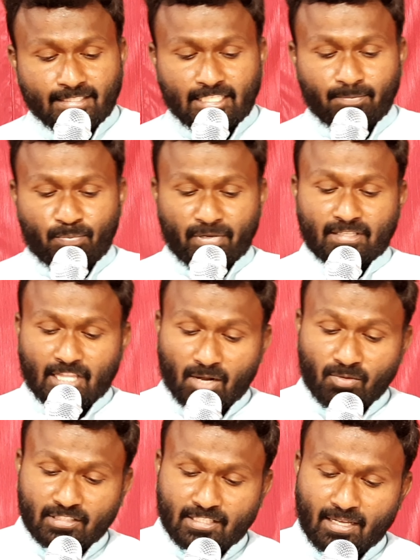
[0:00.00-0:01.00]
చెప్పిన
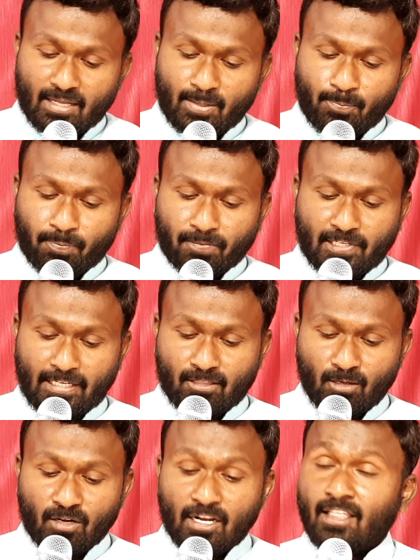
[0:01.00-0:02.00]
తర్వాత
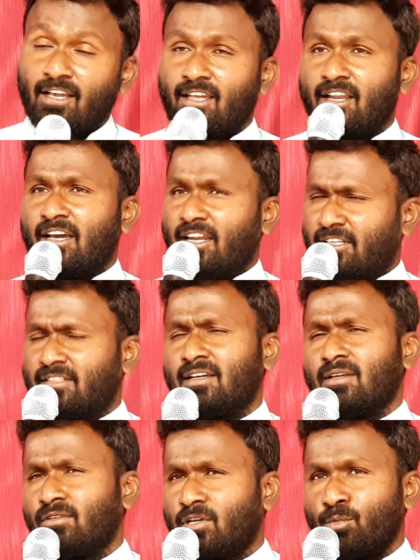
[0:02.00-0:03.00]
చేతిలో నా దగ్గర కరెక్ట్గా
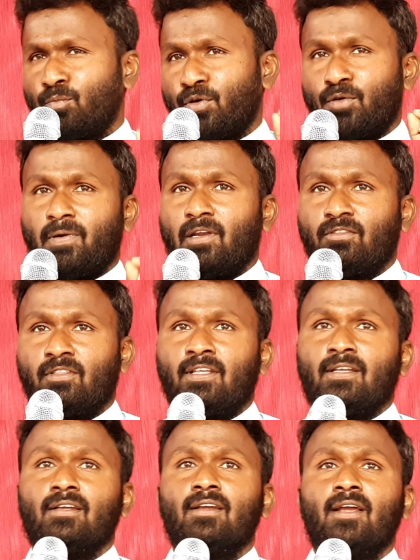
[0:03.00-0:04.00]
నూట ముప్పై రూపాయలు ఉంది